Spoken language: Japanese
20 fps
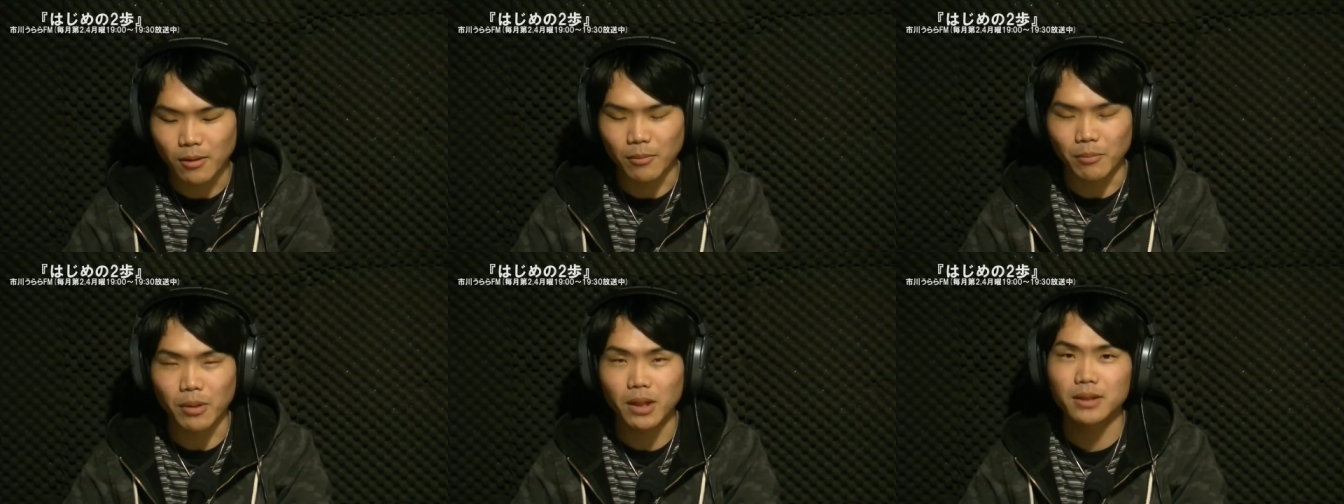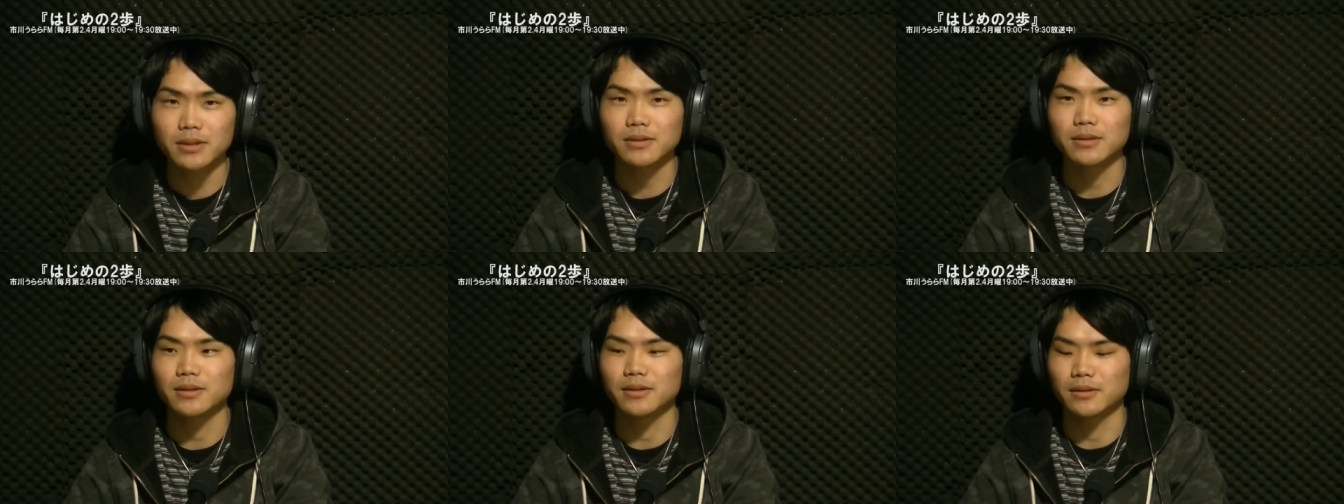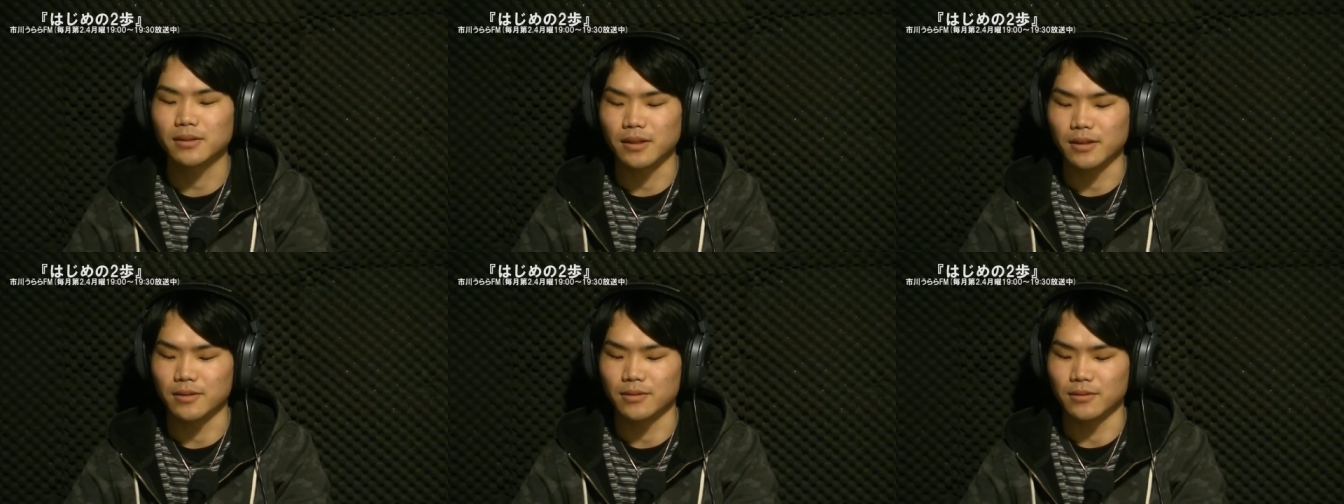まず
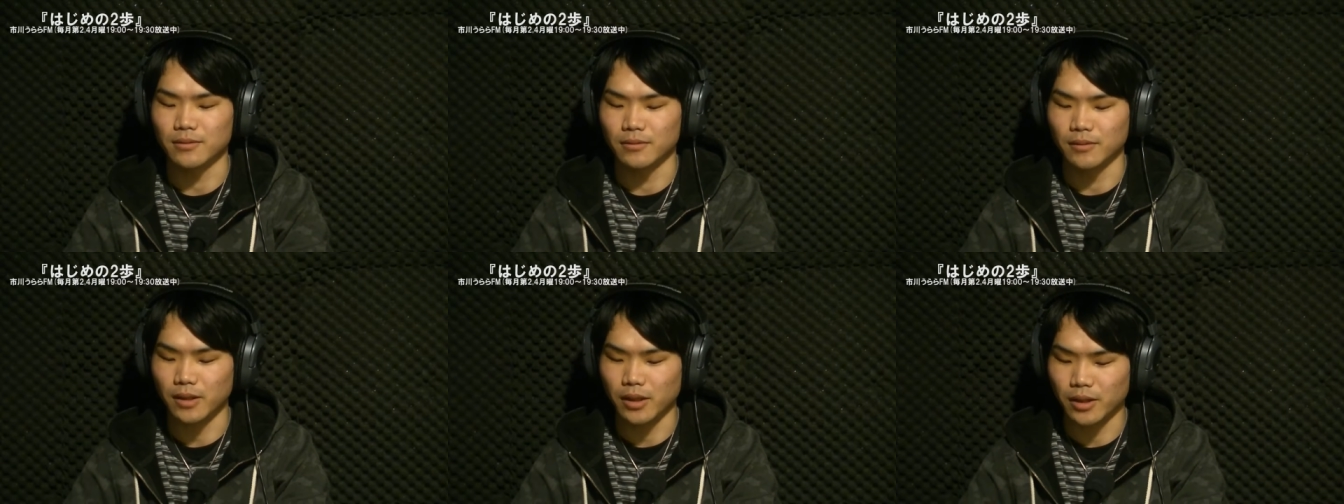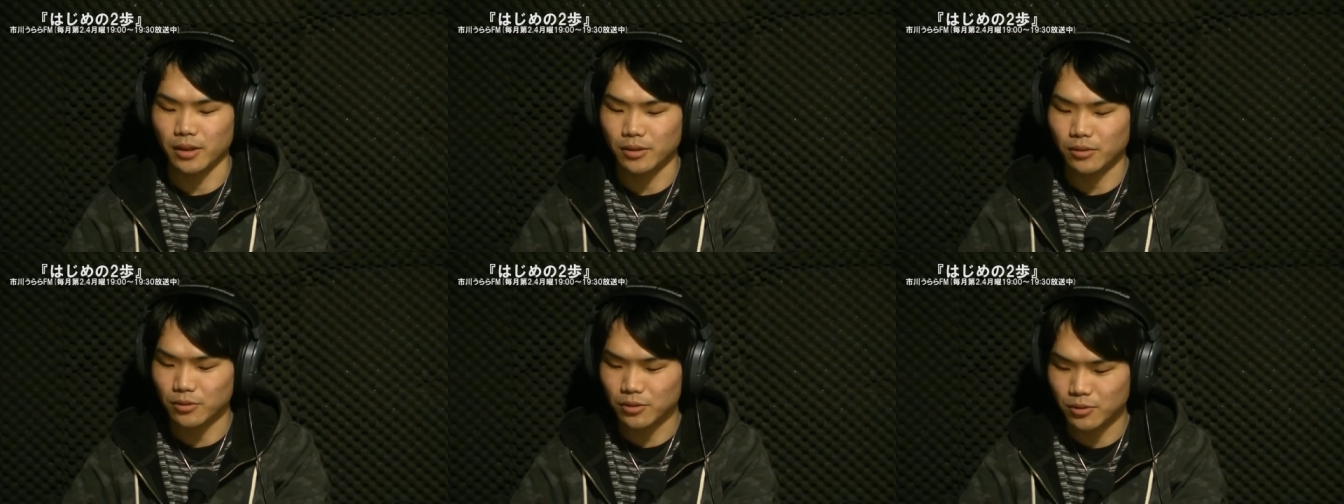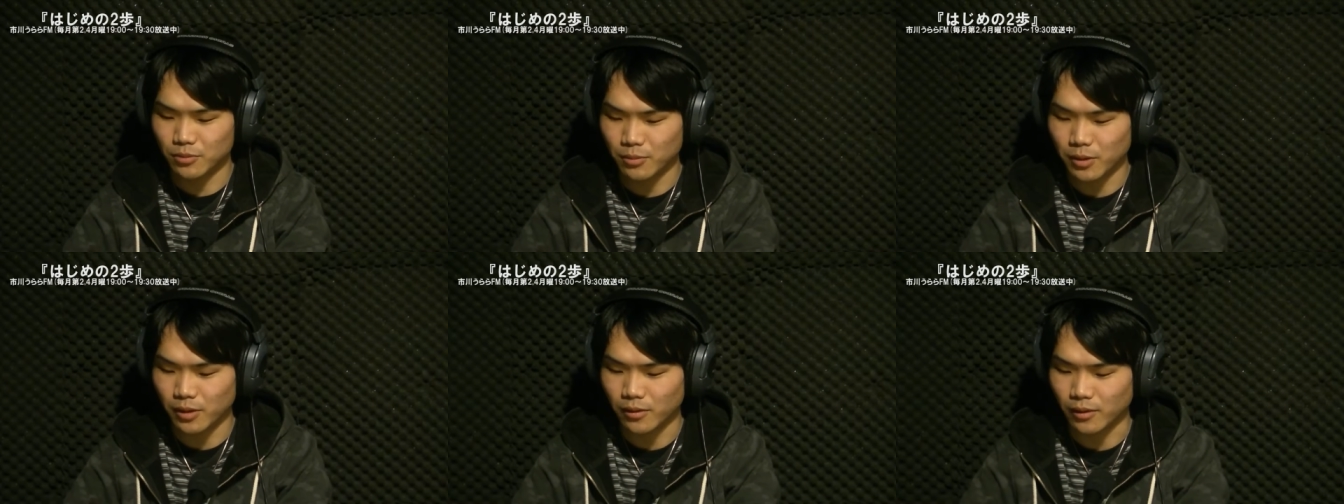ですね1
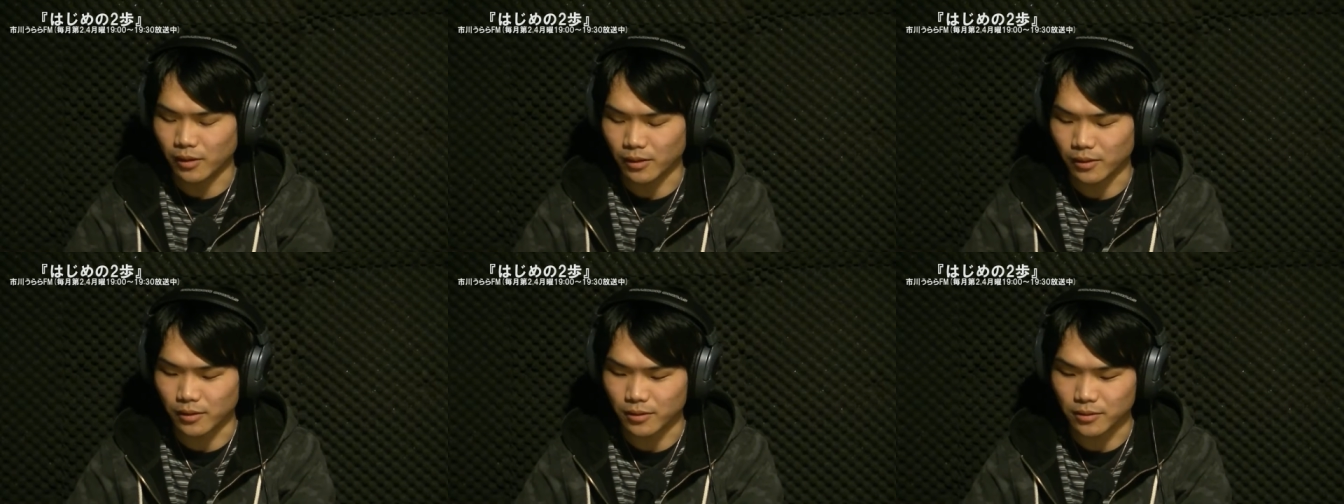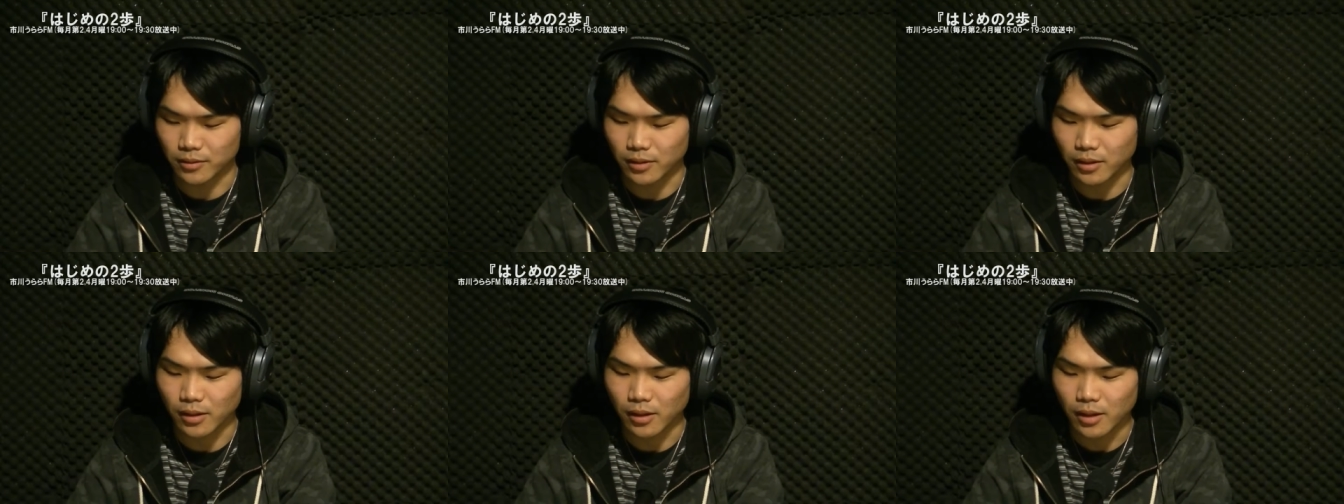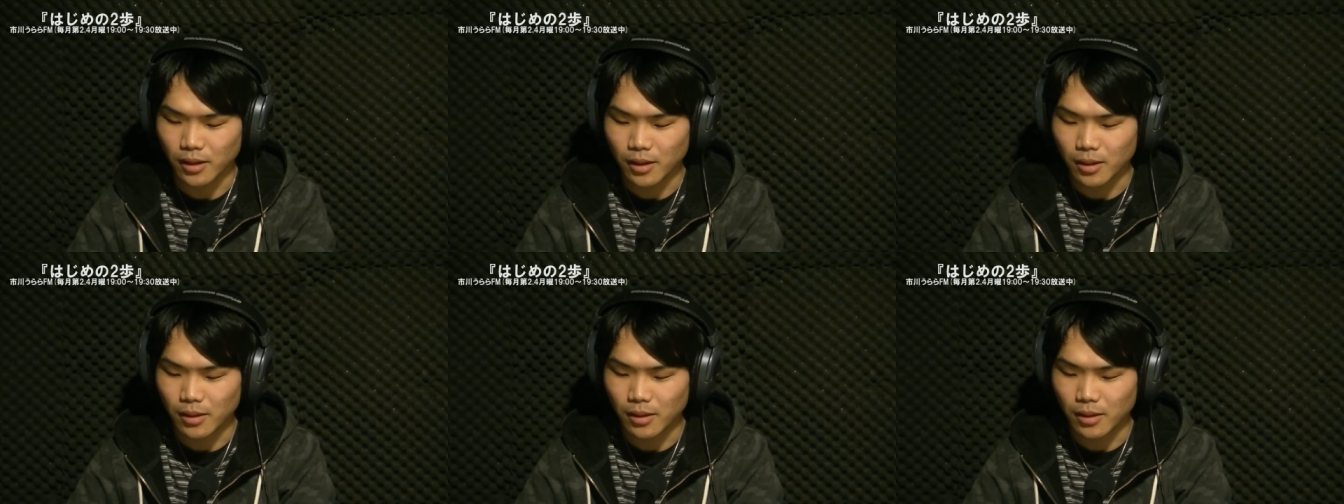つ目なんですが